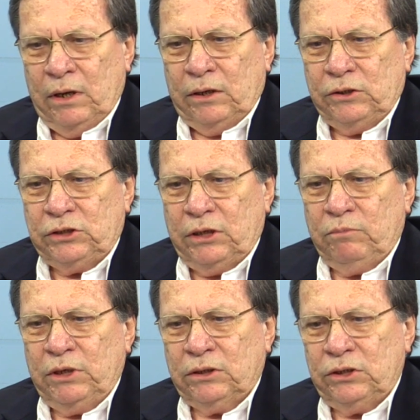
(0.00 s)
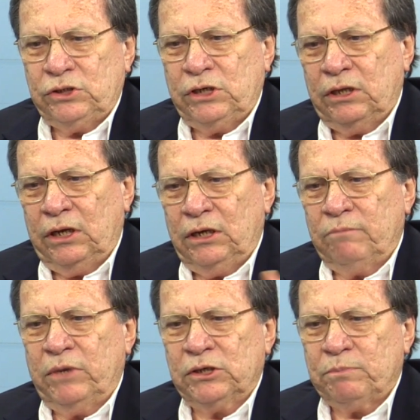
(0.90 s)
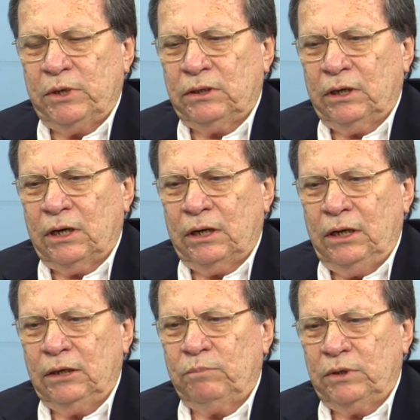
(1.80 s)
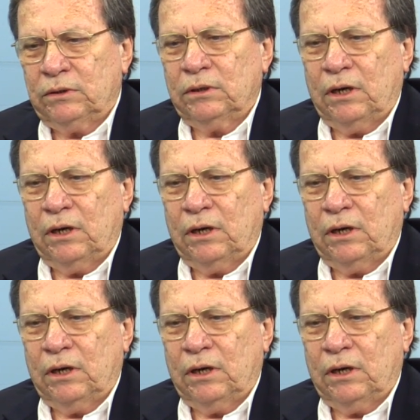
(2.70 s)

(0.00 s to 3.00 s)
İşte bir kişiye de 25 metrekarelik bir